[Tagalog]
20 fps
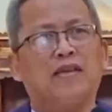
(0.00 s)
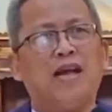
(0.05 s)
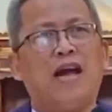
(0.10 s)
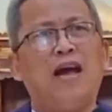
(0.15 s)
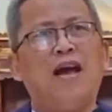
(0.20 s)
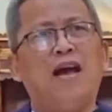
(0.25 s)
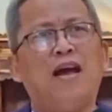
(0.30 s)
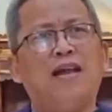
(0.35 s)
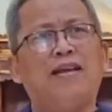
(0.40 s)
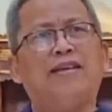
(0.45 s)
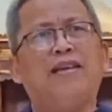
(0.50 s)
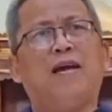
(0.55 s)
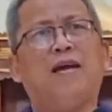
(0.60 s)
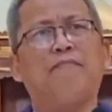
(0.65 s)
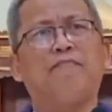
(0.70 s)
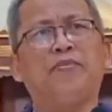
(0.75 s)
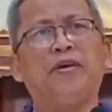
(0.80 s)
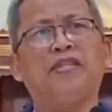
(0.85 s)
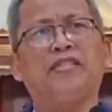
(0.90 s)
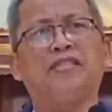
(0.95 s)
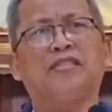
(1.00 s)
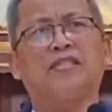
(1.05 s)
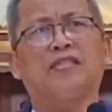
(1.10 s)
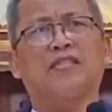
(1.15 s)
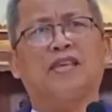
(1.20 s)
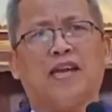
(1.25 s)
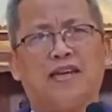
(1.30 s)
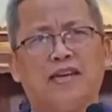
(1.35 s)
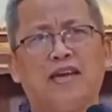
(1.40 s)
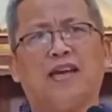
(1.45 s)
kada
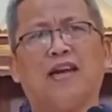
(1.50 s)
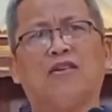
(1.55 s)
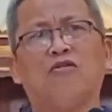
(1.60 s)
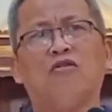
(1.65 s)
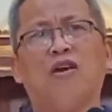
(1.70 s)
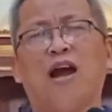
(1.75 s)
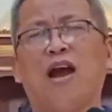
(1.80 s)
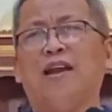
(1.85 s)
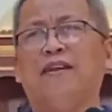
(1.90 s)
pist kada karong